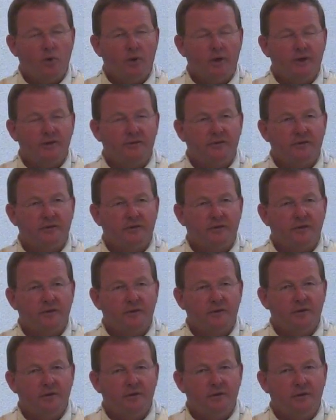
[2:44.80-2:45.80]
ist.
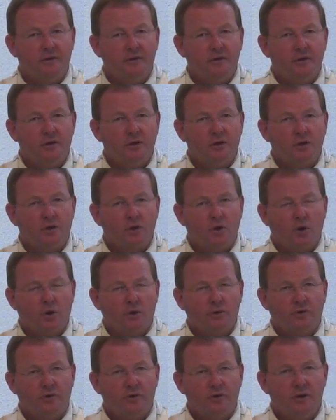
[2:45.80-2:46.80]

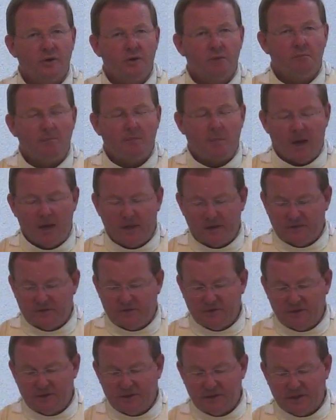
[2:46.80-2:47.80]
Gott macht
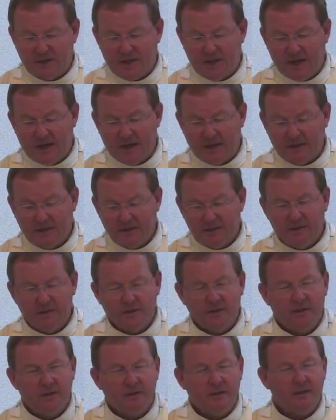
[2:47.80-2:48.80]
sich klein,
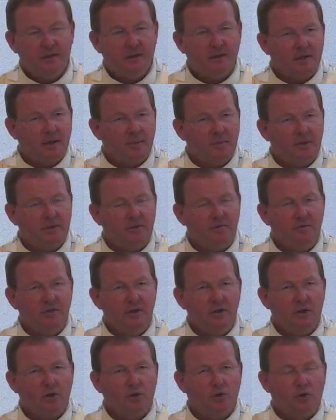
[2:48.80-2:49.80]
damit
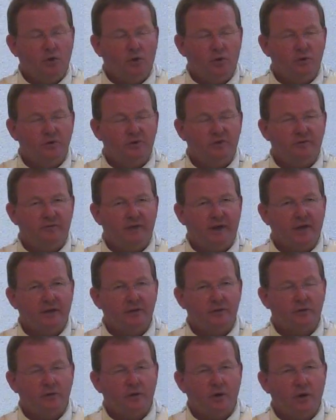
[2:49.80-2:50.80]
wir groß
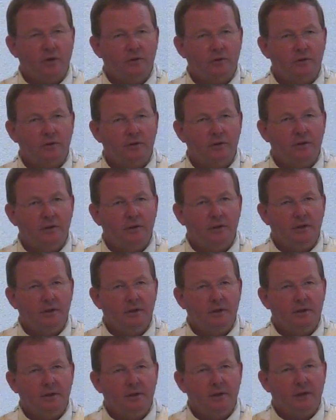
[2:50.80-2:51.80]
werden können.
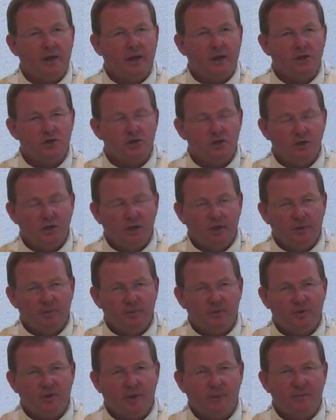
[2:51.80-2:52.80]
Er
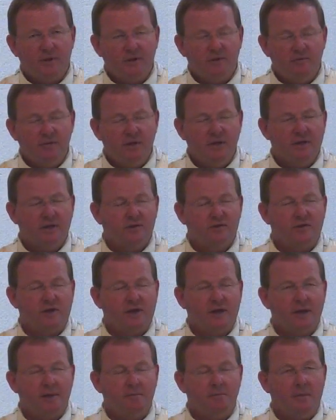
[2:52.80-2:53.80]
stirbt, damit wir das
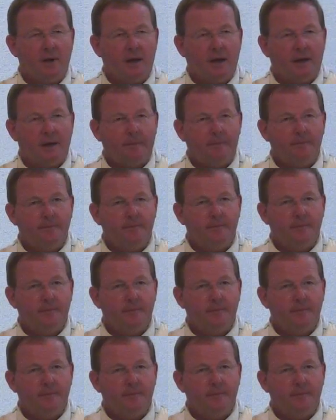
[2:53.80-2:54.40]
Leben haben